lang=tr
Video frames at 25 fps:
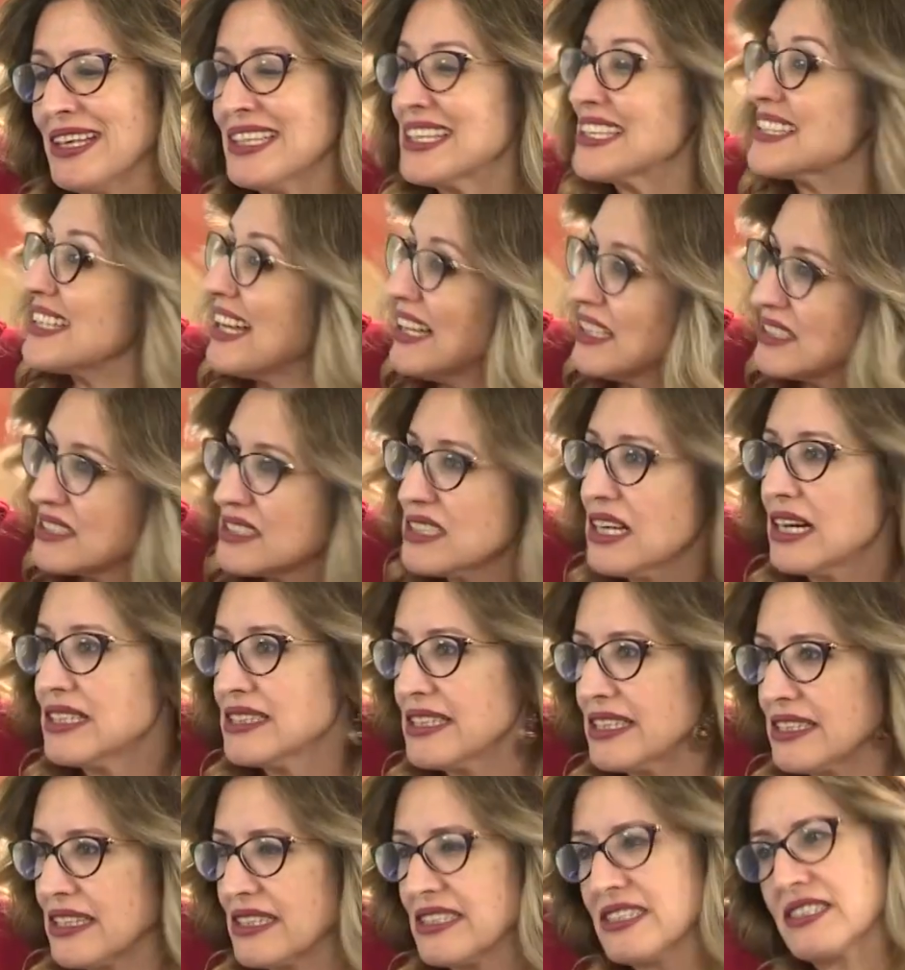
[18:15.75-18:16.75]
Ya da
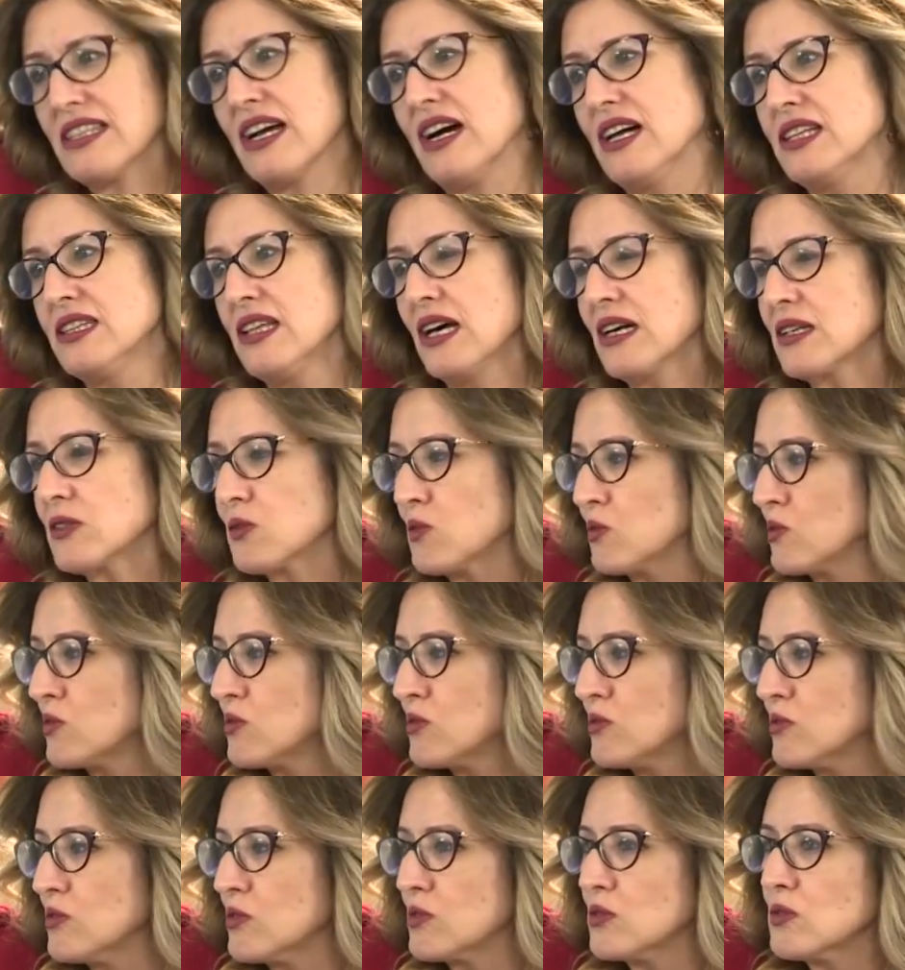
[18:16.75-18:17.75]
hastanede işte Allah
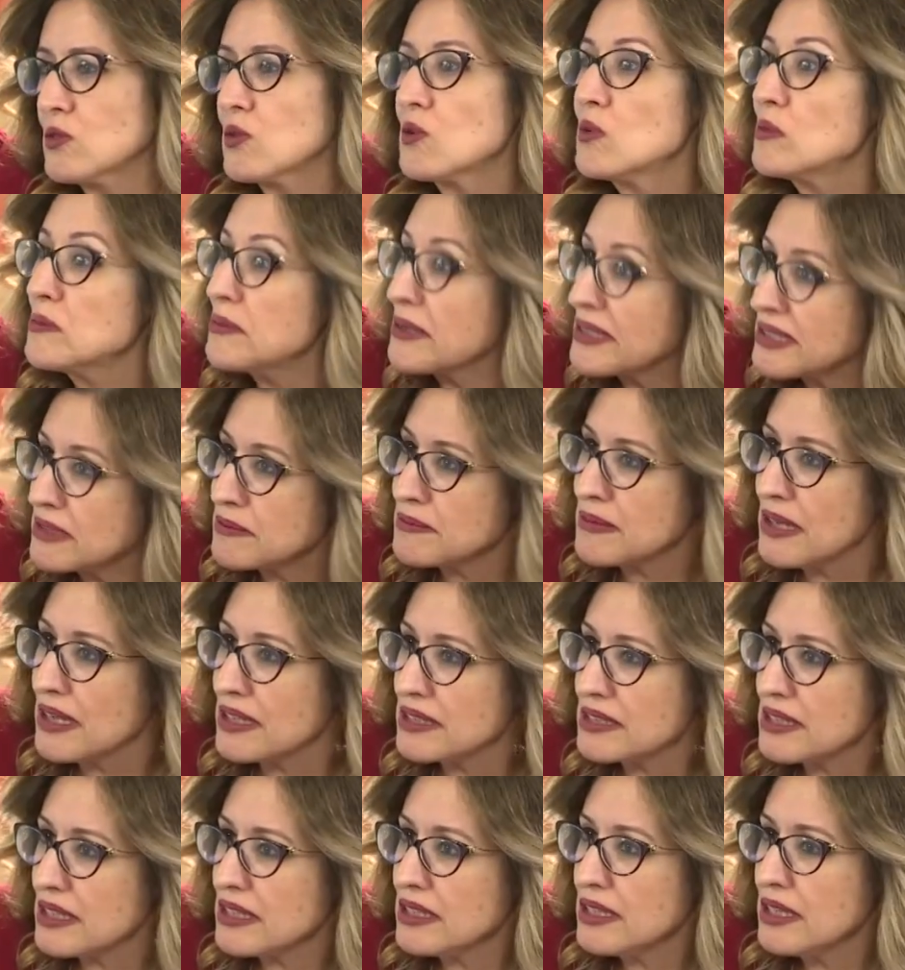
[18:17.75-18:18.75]
korusun. Çünkü yoğun
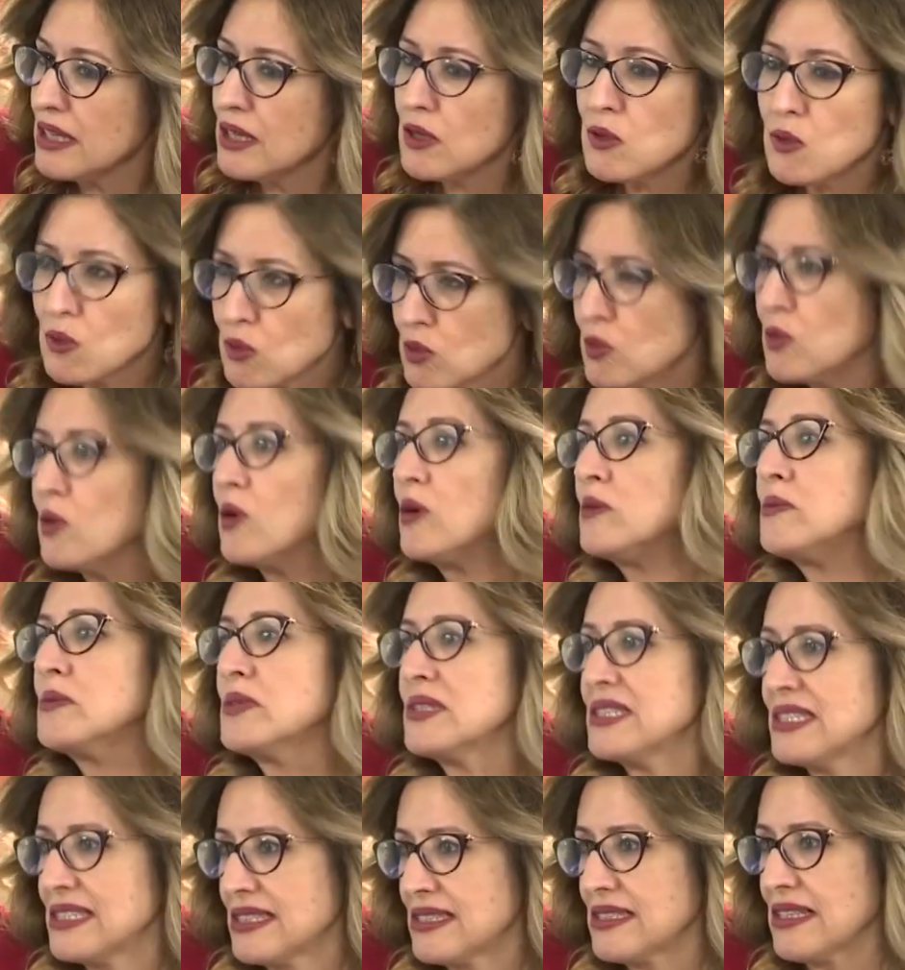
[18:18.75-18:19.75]
bakımlarda ölüyor
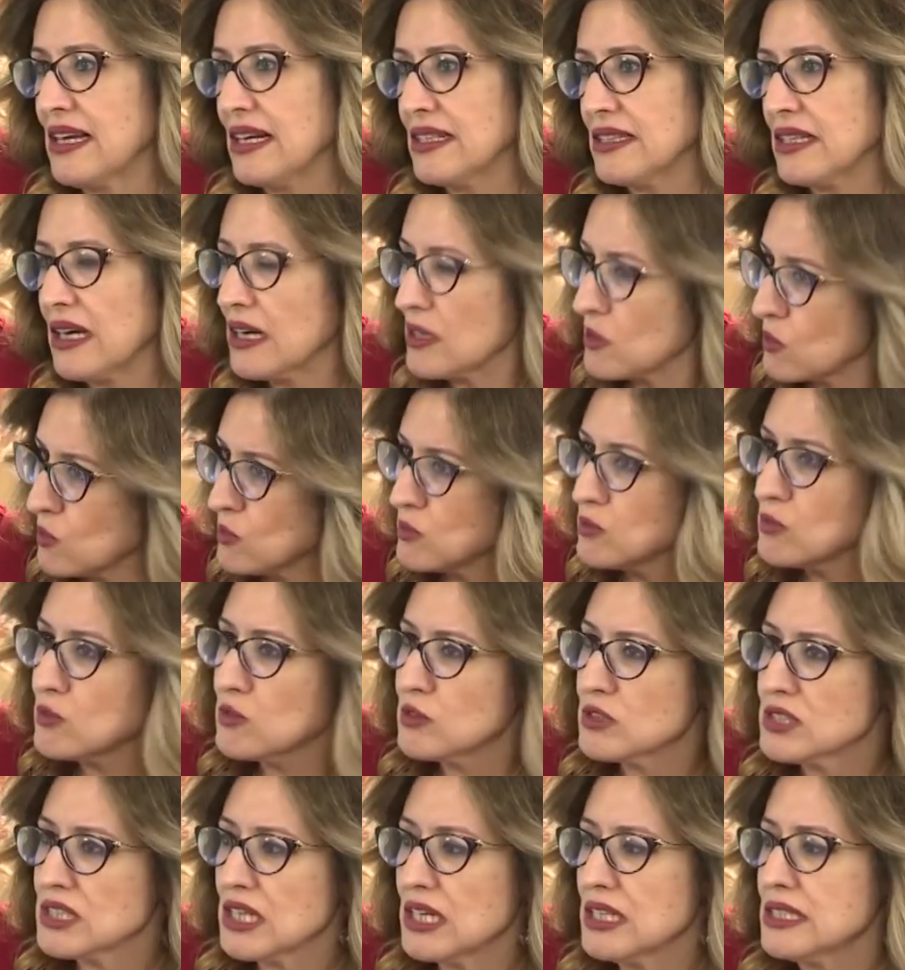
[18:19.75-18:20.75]
bu insanlar.
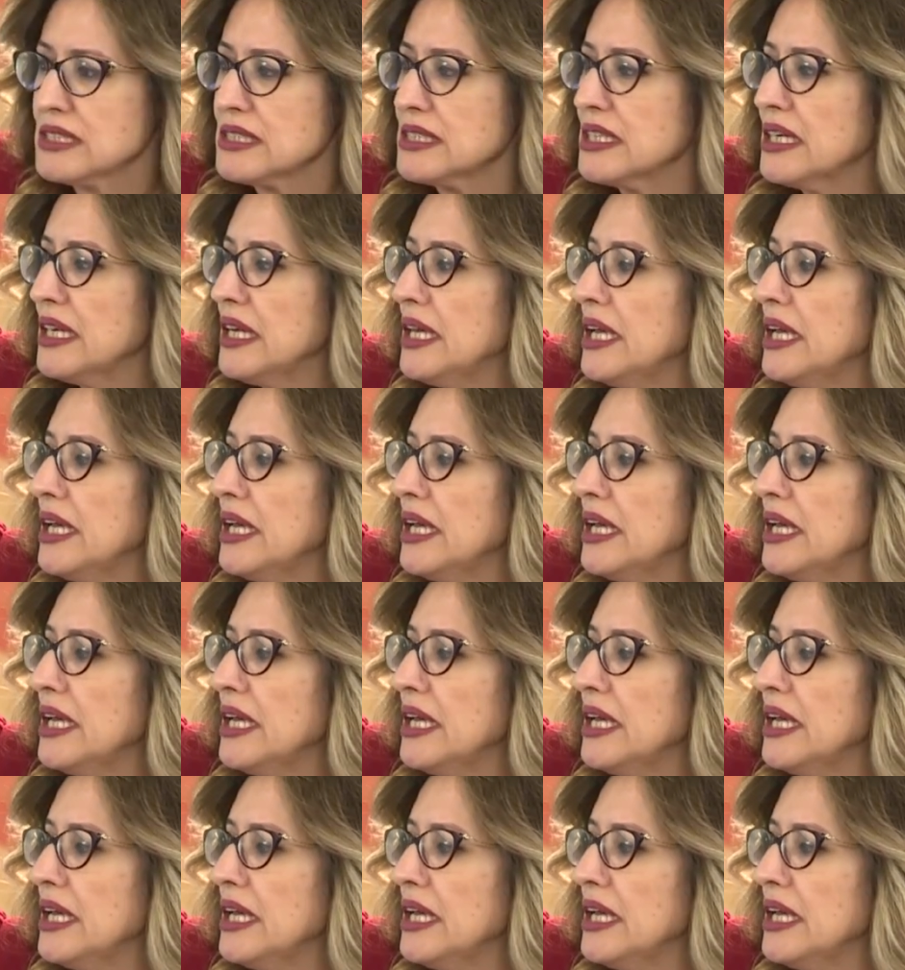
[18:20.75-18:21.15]
Konuşacağız.